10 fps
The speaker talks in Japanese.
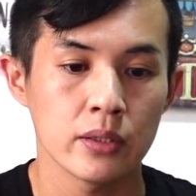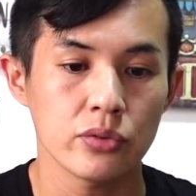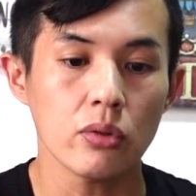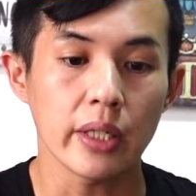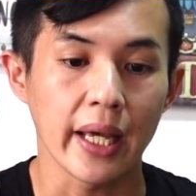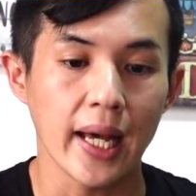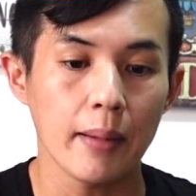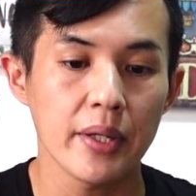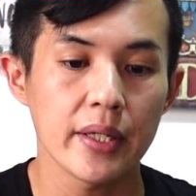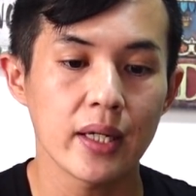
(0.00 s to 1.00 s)
そのね、
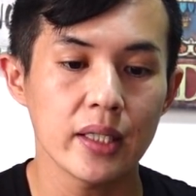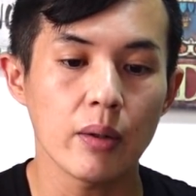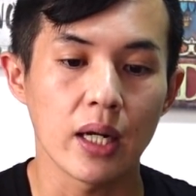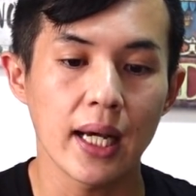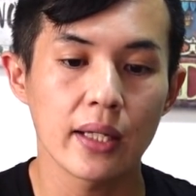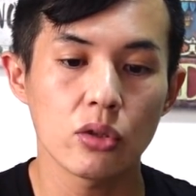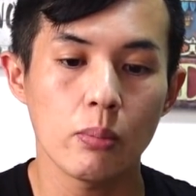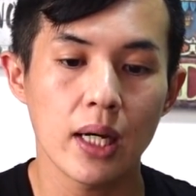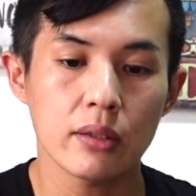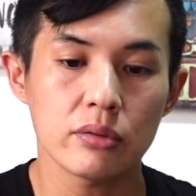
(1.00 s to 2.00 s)
アメリカでは
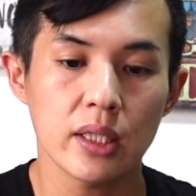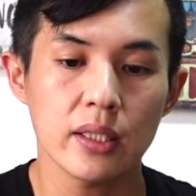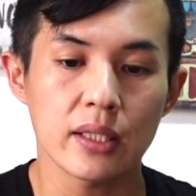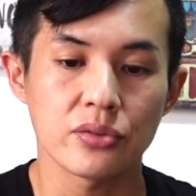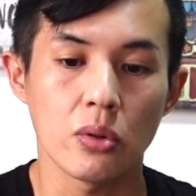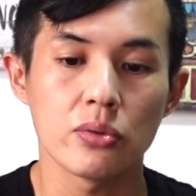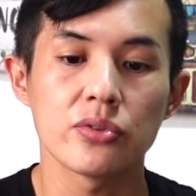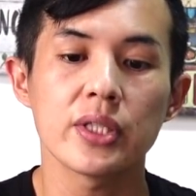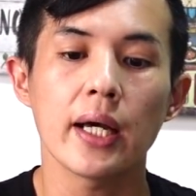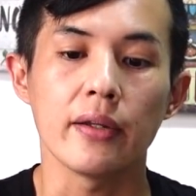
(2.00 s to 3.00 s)
ランドマーク的な
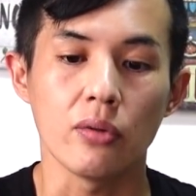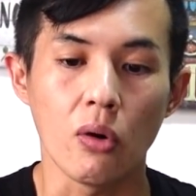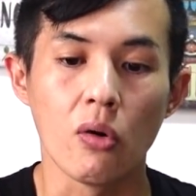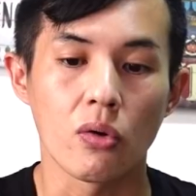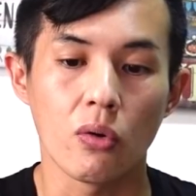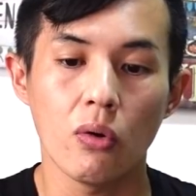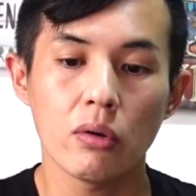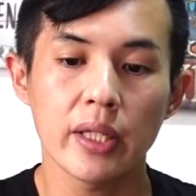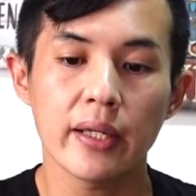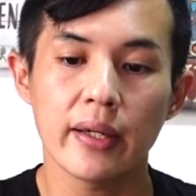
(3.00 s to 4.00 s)
存在の
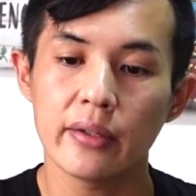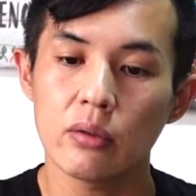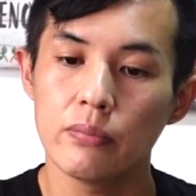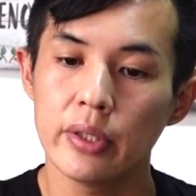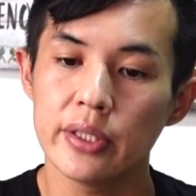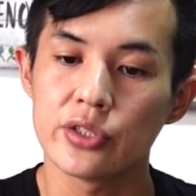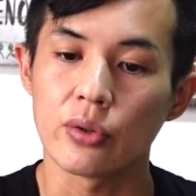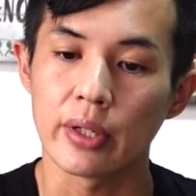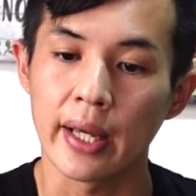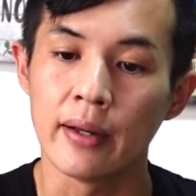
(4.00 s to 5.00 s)
ゴールデンゲートブリッジ
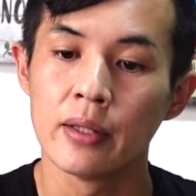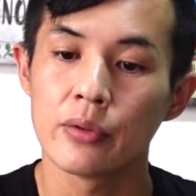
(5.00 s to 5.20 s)
をね、